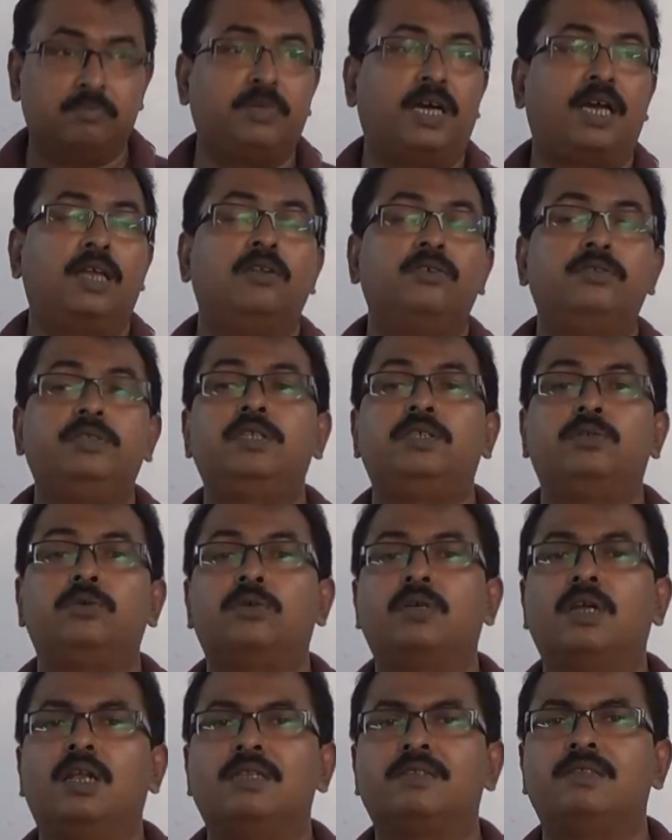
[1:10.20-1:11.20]
বায়োলজি
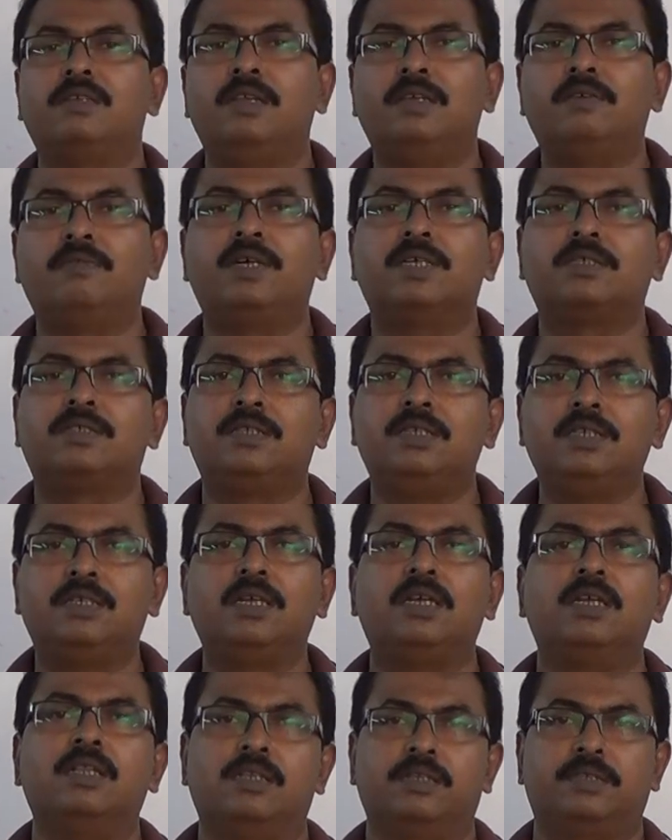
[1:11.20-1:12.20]
টোটাল সিলেবাস
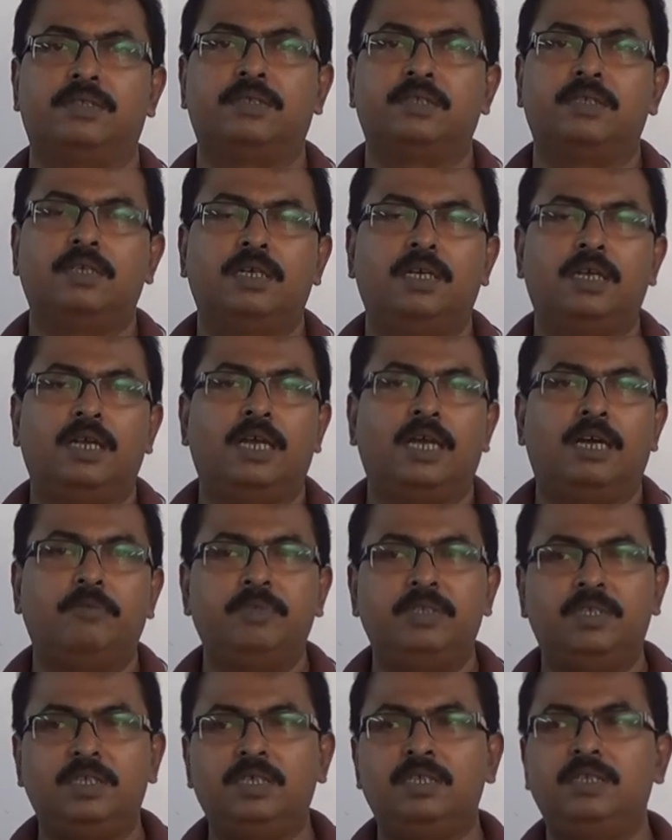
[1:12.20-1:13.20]
ডিটেলস
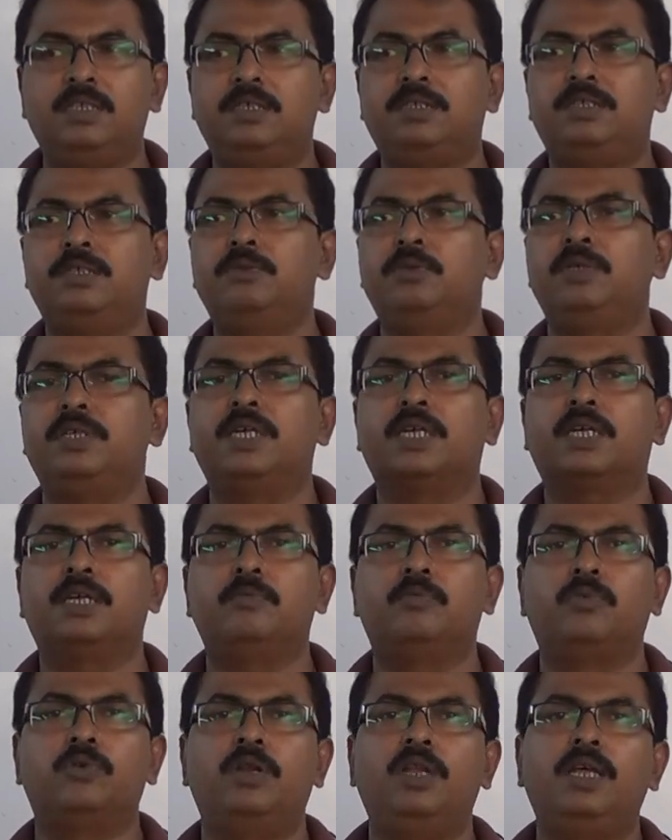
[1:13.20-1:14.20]
আমি দিয়ে দিয়েছি ওইটাকে
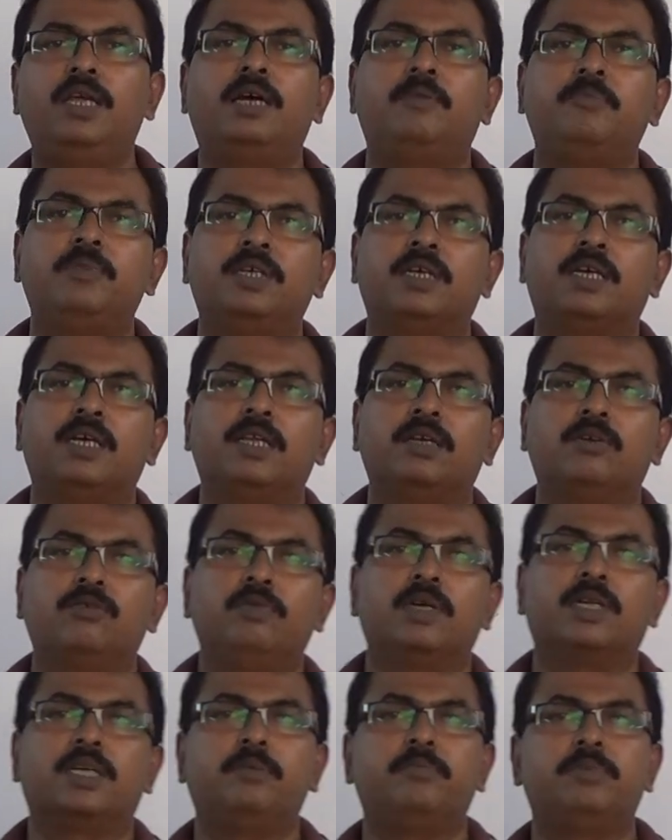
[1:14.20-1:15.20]
বলে আমি এখানে
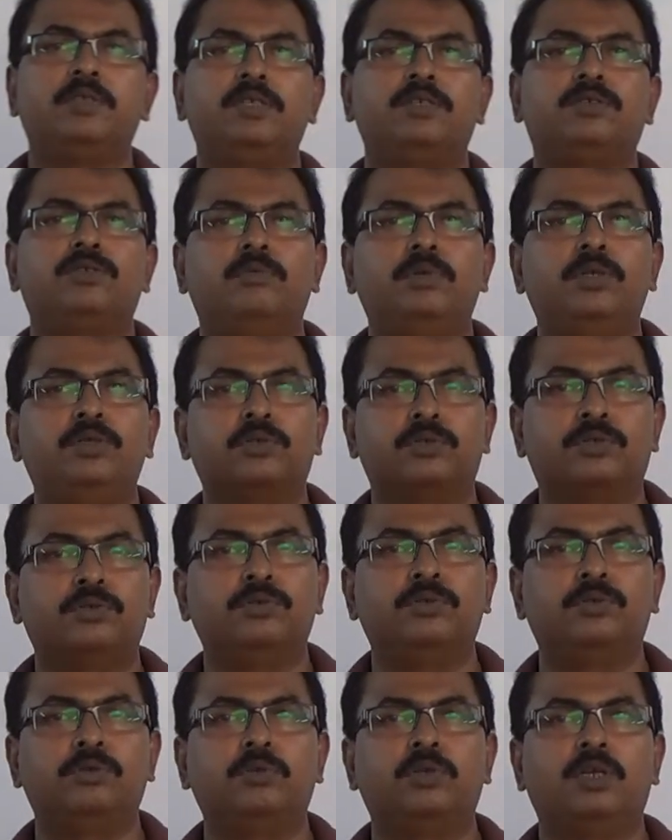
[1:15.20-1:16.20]
খুব একটা বেশি সময় নষ্ট
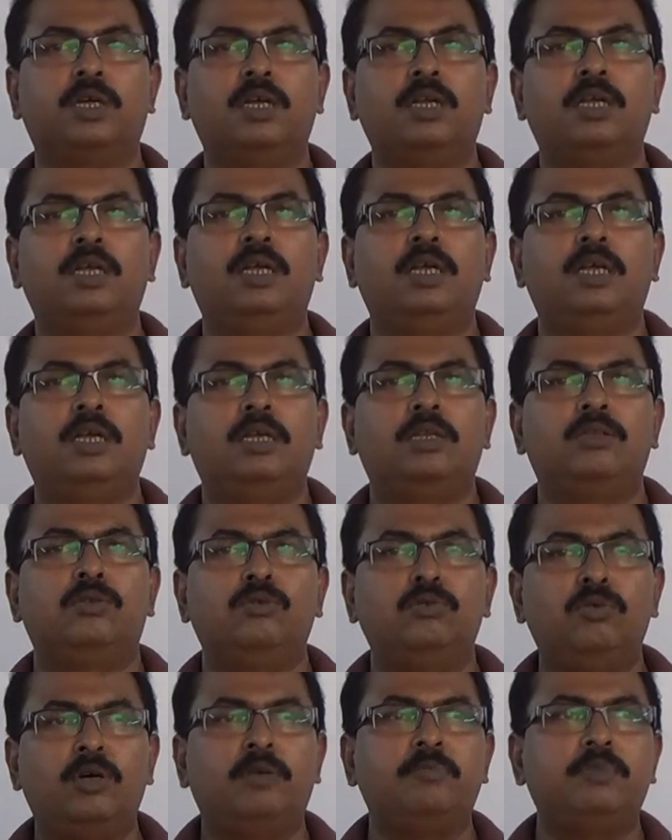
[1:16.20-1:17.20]
করব না
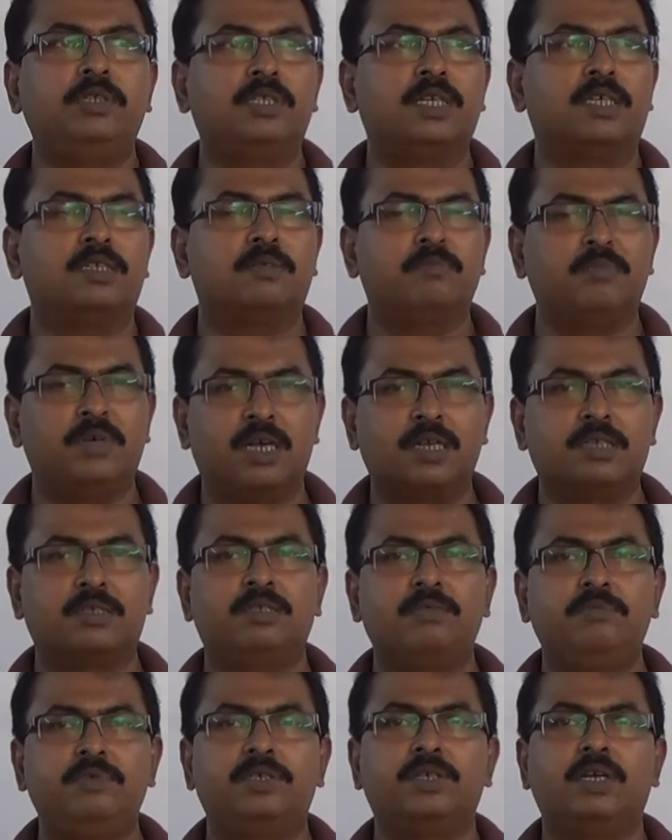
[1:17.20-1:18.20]
তবু আমি জাস্ট মার্কস
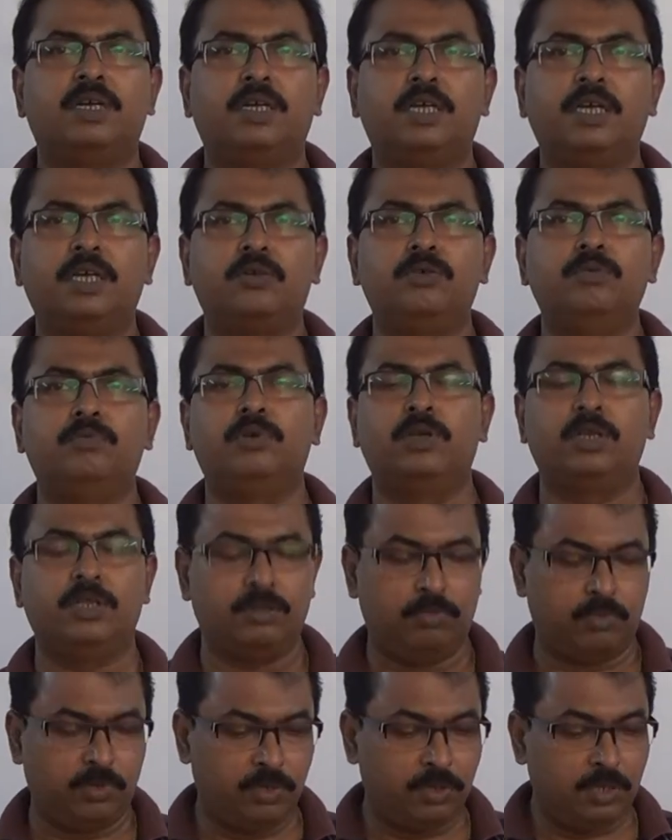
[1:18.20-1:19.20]
ডিভিশনটা একটু বলে
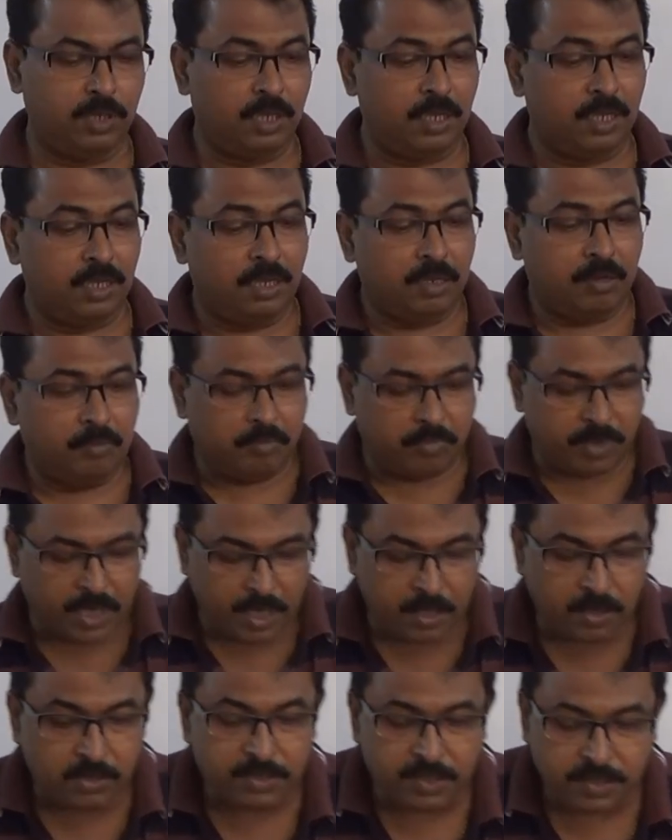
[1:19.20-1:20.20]
দেবো
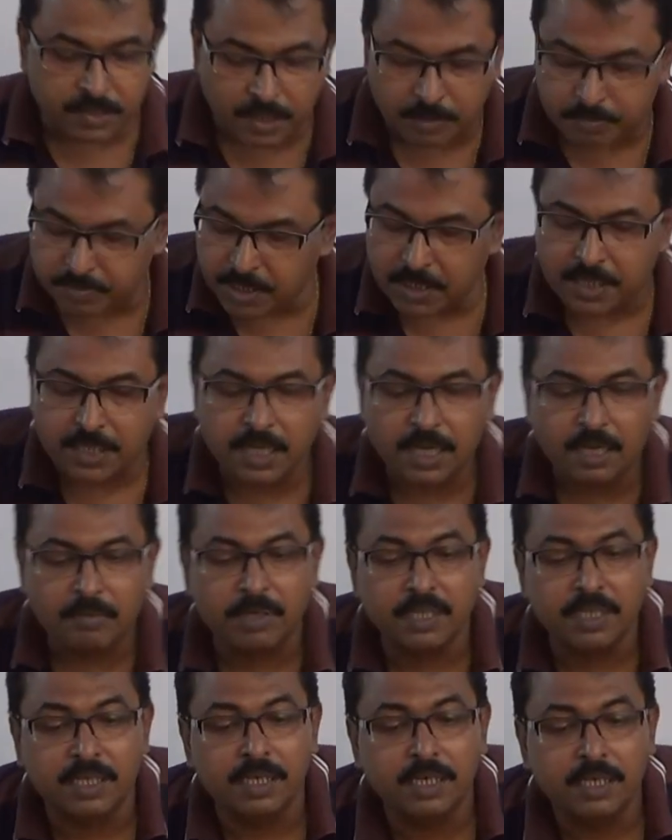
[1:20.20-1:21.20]
বায়োলজি সাবজেক্টটা
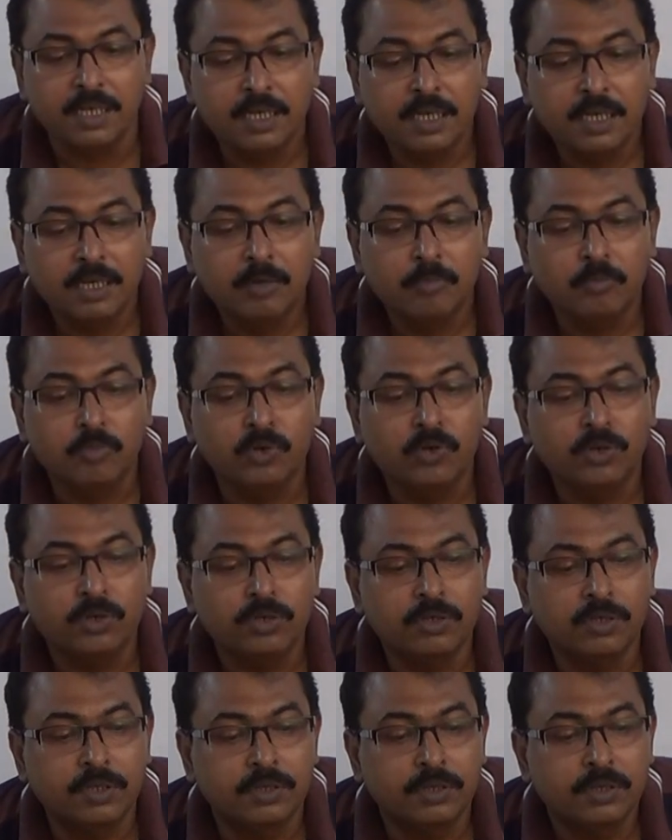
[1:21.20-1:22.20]
আমাদের মোট